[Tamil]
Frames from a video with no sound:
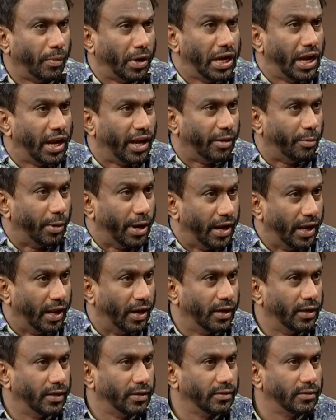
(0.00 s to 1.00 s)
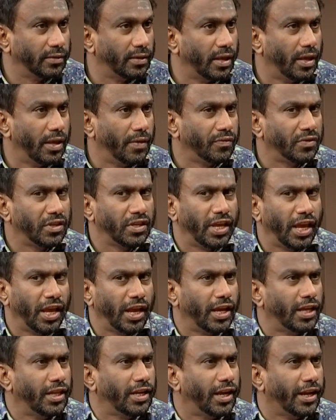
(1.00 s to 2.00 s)
பண்ணிடலாம் அப்படின்ட்டார்
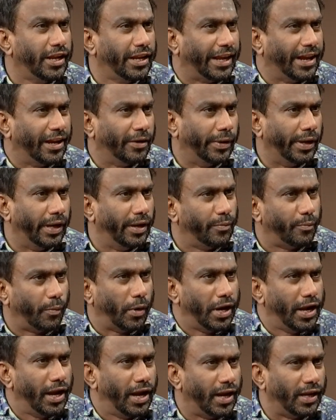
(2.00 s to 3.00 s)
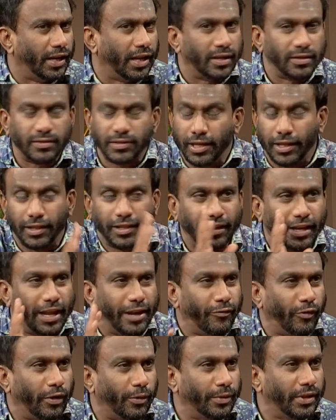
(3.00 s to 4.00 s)
ஏன் எதுக்குன்னு கேட்கவே இல்லை பண்ணிடலான்ட்டார் சரி அது
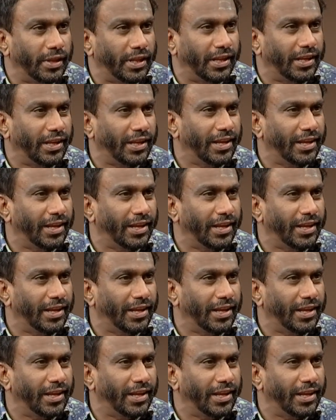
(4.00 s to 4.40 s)
லைஃப்ல வந்து